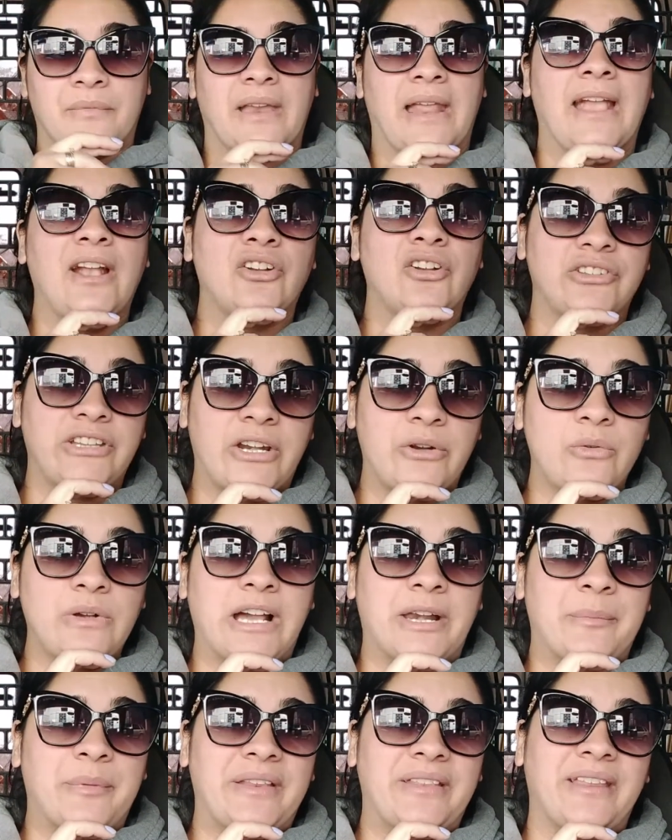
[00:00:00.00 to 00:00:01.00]
Encontrar un
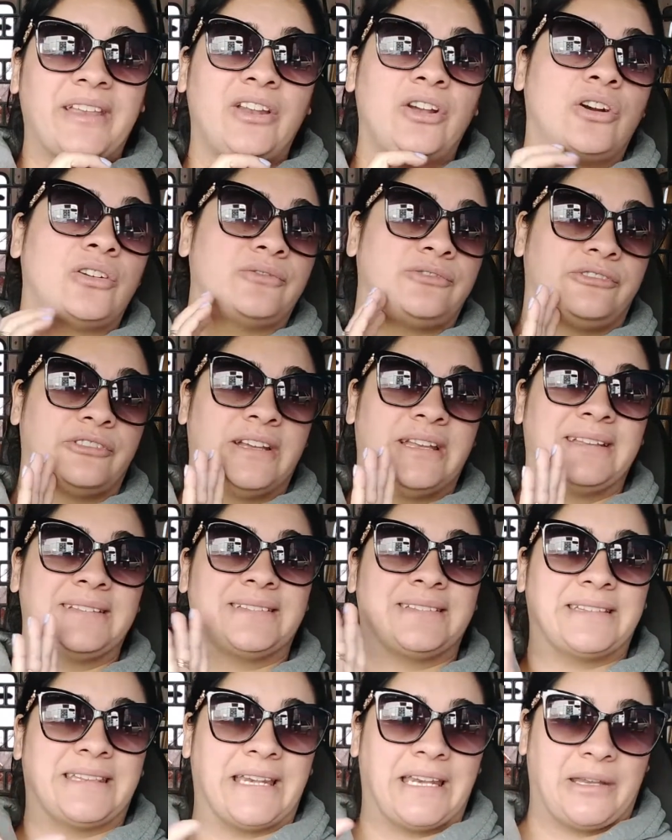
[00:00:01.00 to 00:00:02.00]
carpintero fue
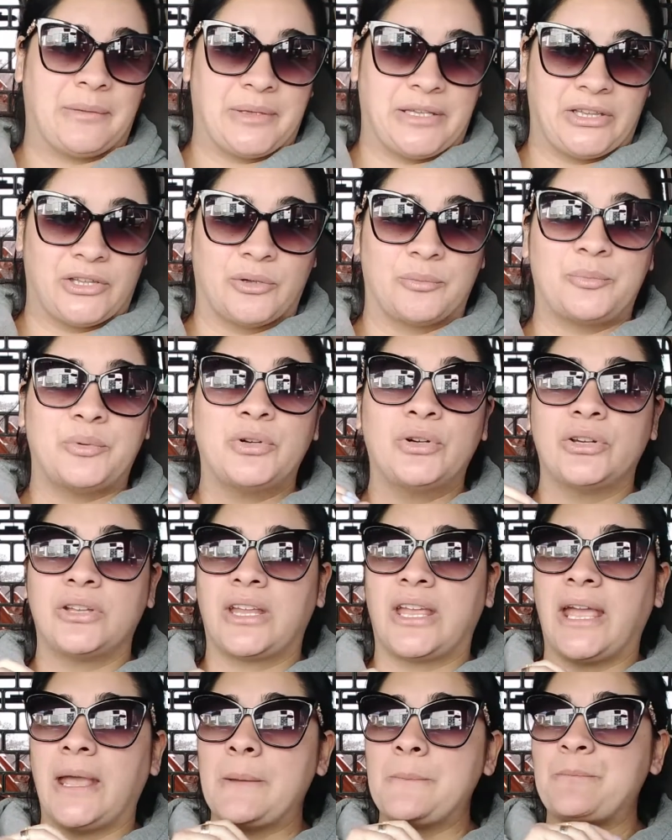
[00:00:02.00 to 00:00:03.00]
tremendo
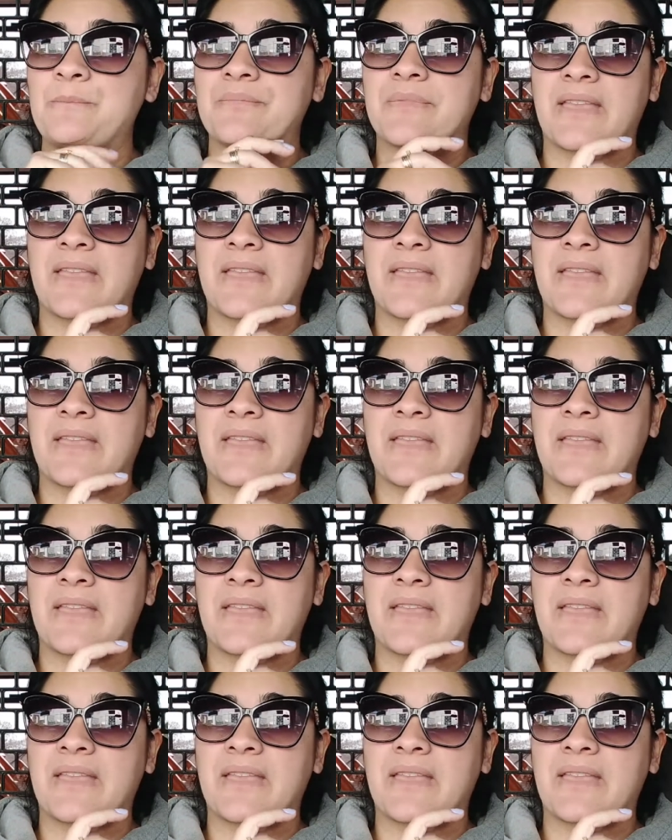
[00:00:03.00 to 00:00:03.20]
porque